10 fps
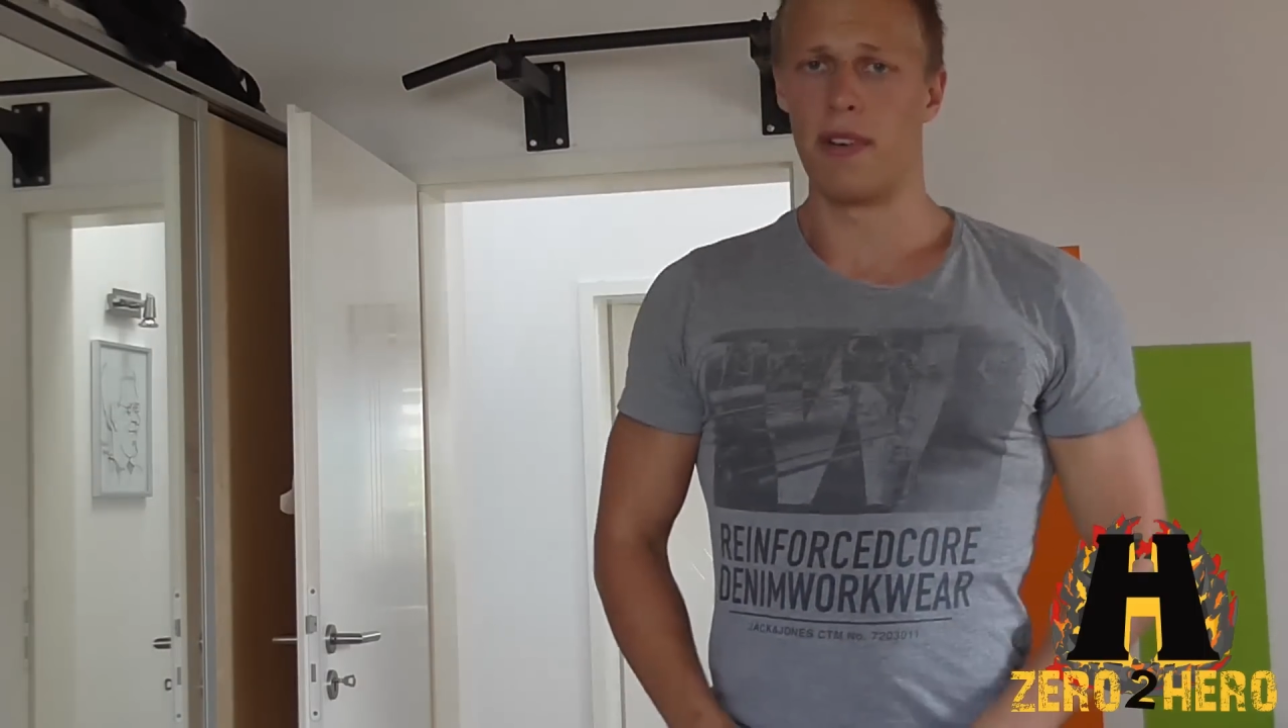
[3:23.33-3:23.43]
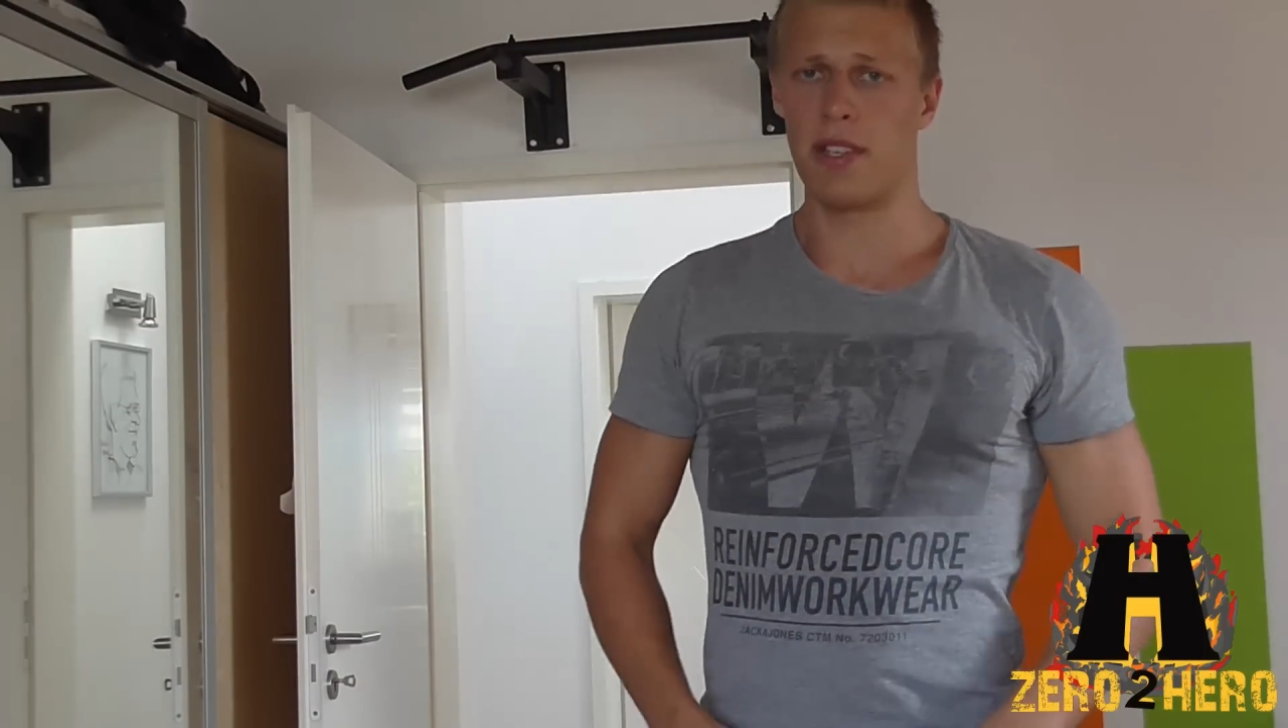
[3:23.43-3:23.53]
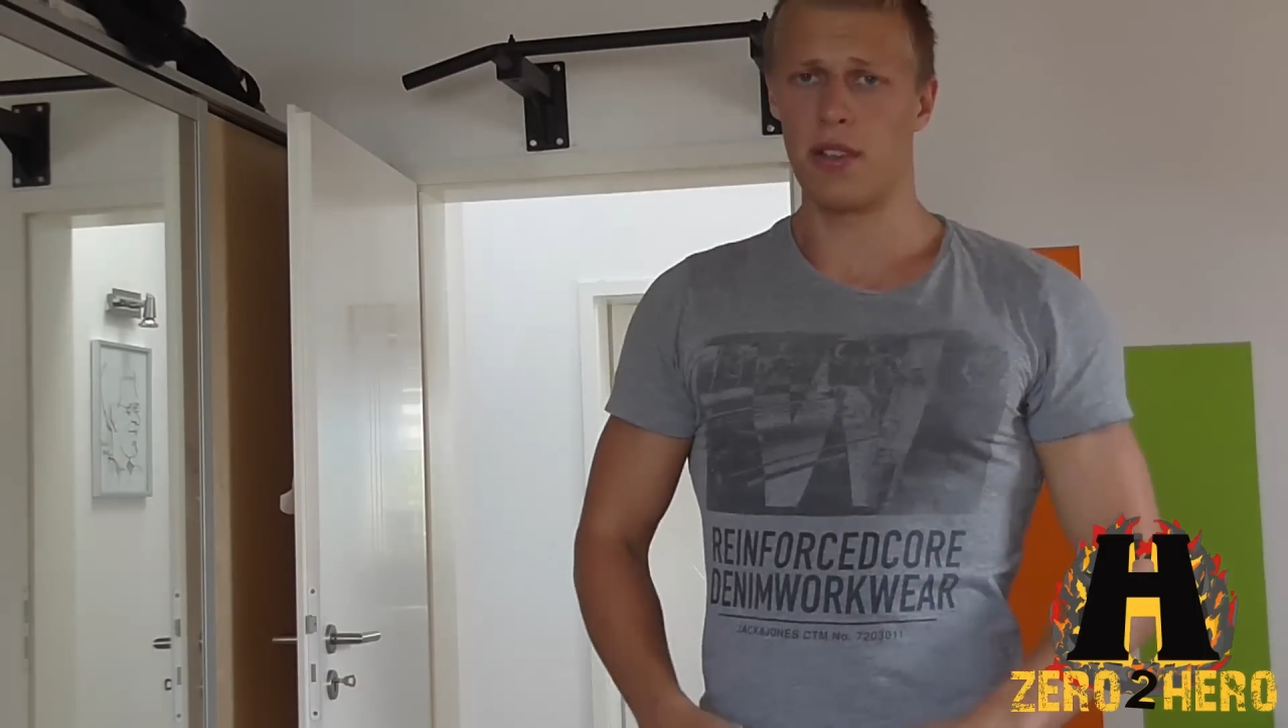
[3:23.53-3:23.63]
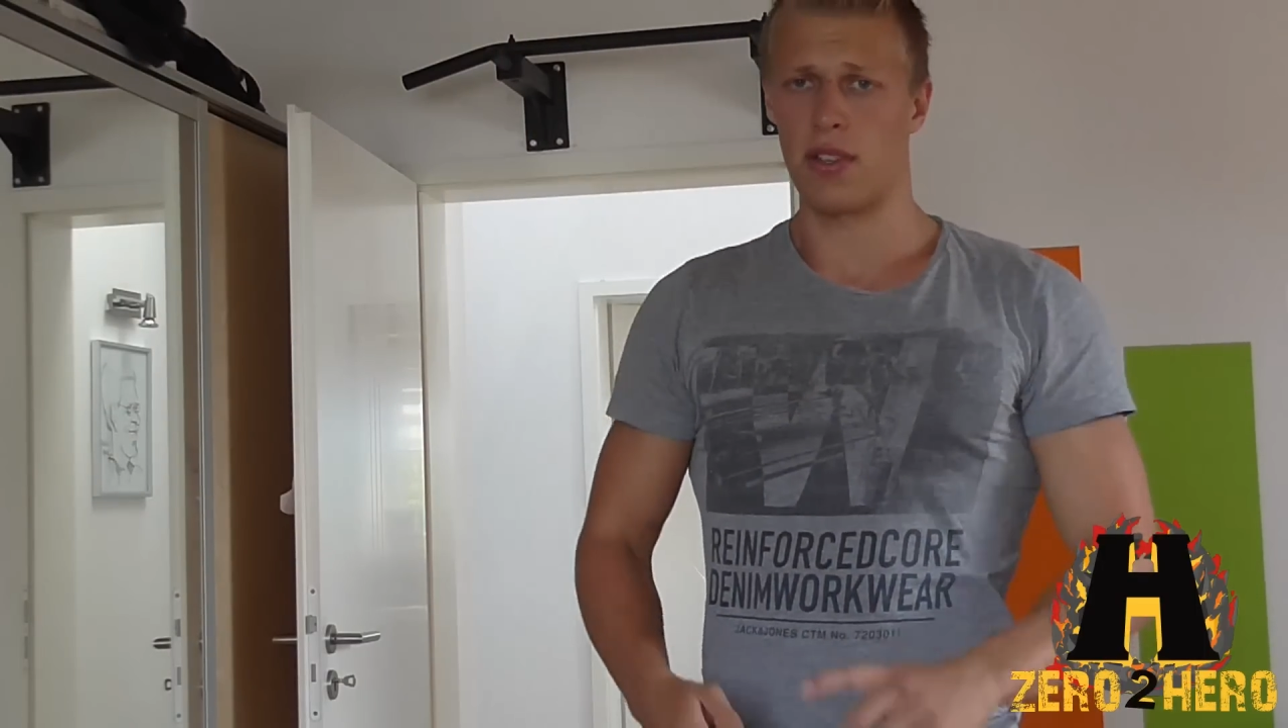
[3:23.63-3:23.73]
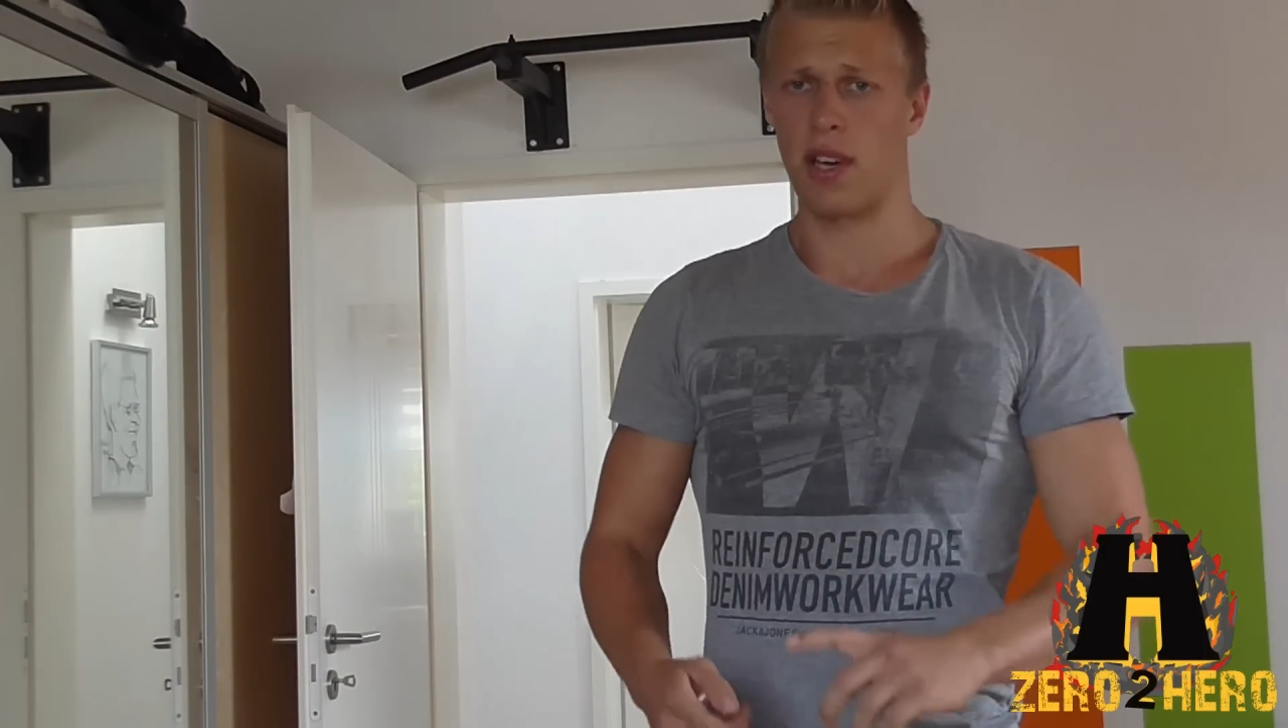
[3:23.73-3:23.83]

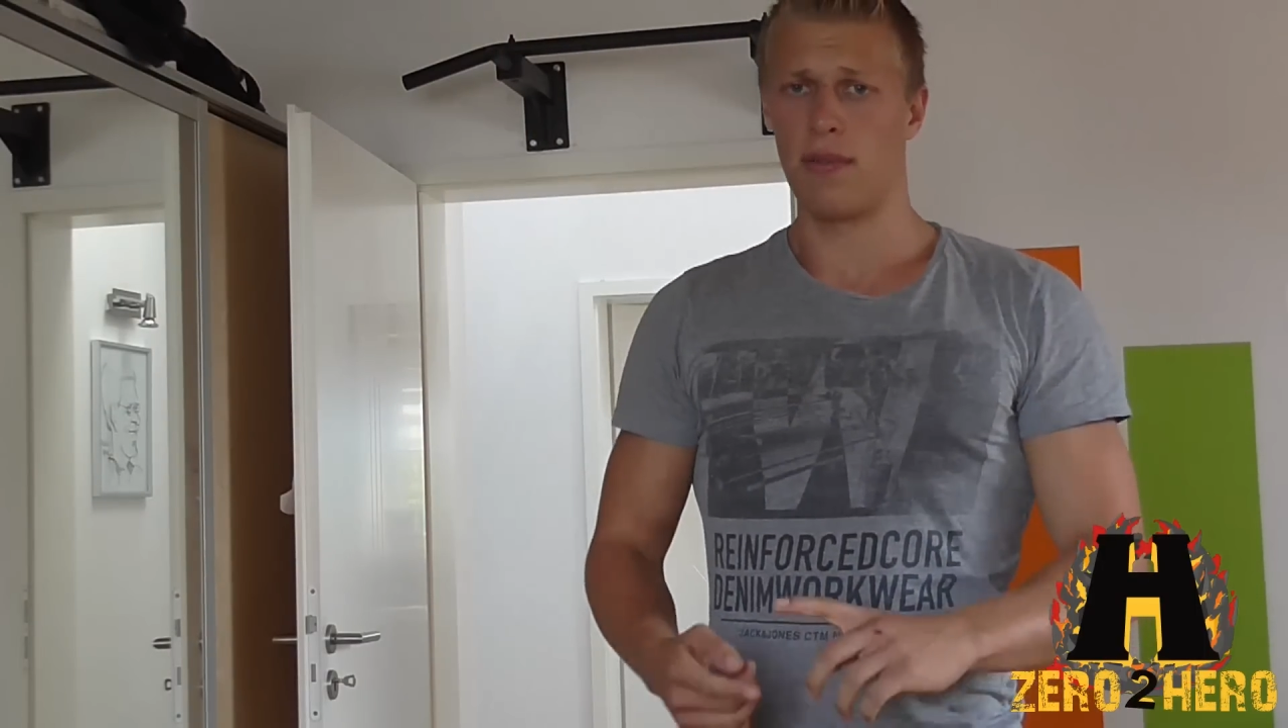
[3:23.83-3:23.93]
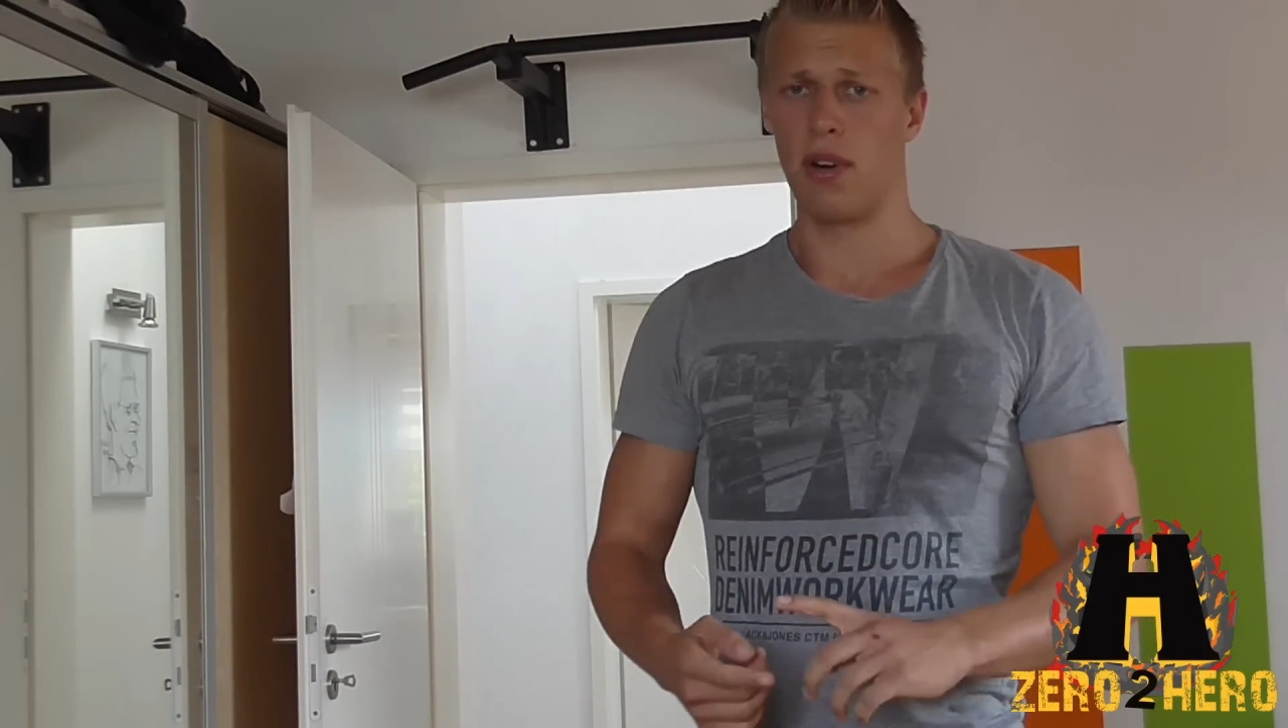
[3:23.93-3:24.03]
was ich noch sagen